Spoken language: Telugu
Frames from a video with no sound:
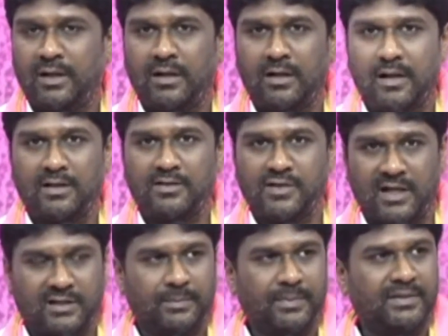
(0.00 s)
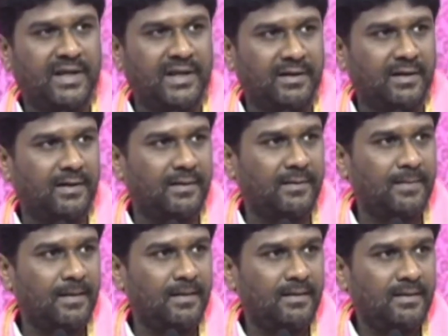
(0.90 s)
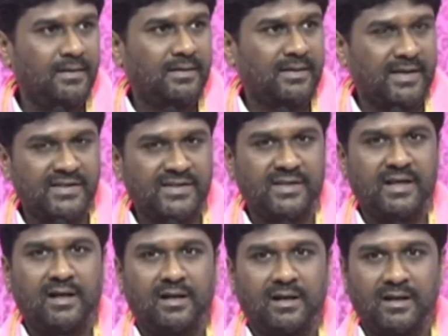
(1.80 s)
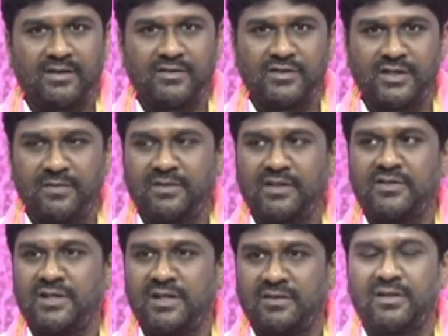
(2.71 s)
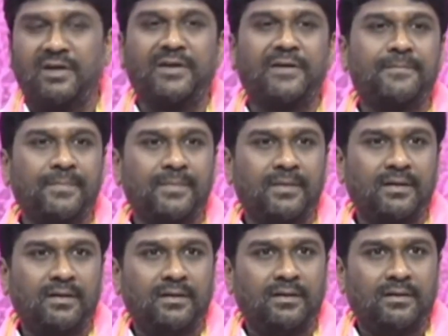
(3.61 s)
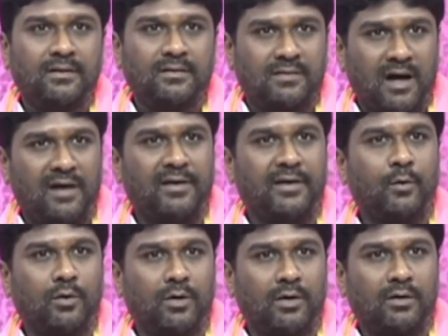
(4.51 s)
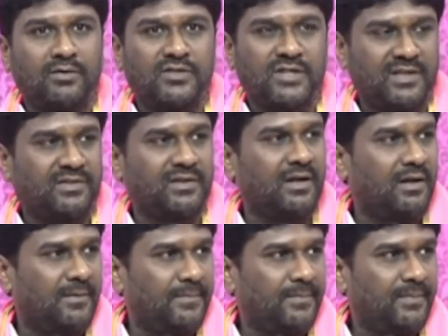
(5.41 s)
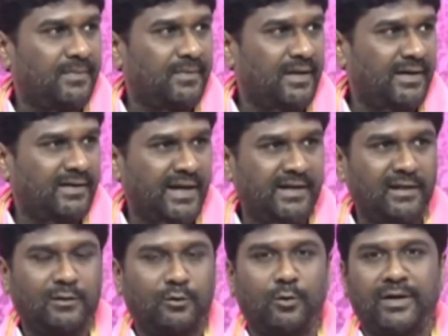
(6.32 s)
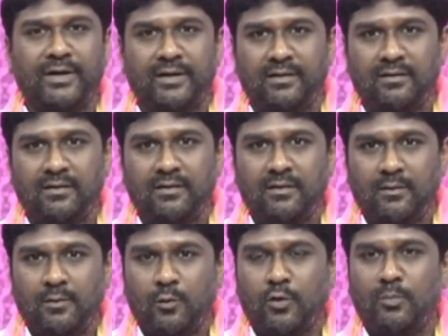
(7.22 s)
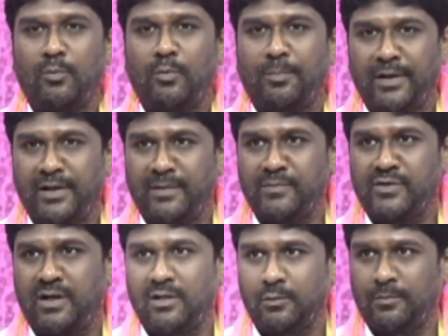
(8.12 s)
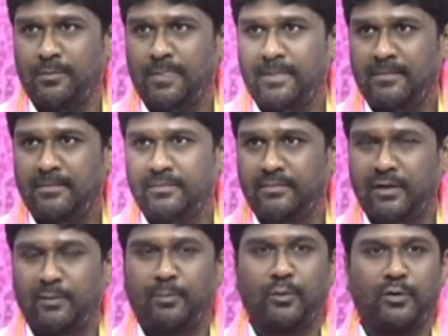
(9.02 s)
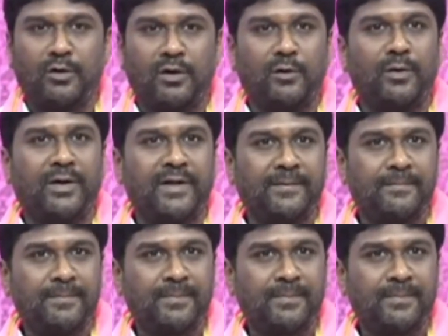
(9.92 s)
తెలంగాణ జాతిపిత అయిన కేసీఆర్ గారి జీవిత చరిత్రని తానే ఒక చరిత్ర అనే టైటిల్తోని ఒక ముప్పై నిమిషాలు తన పుట్టుక నుండి